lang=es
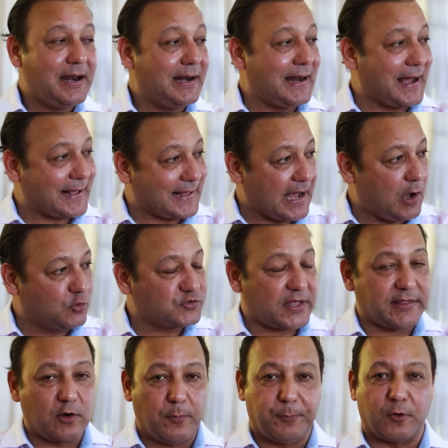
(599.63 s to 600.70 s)
la
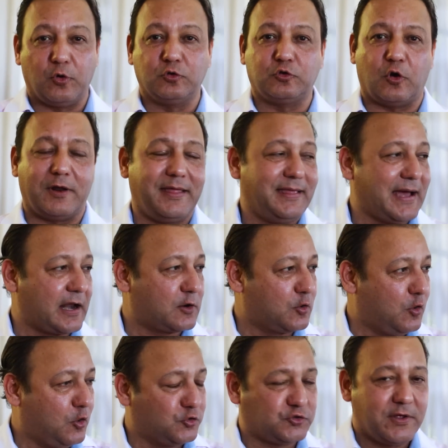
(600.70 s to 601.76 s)
causa de los productores de
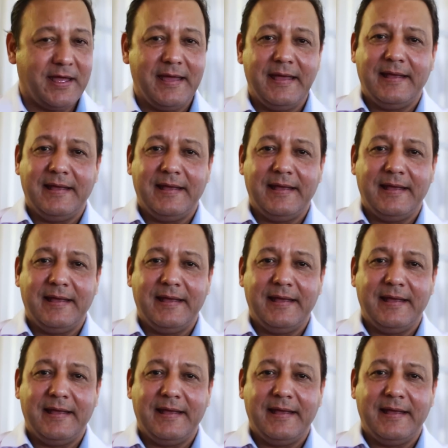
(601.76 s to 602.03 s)
arroz,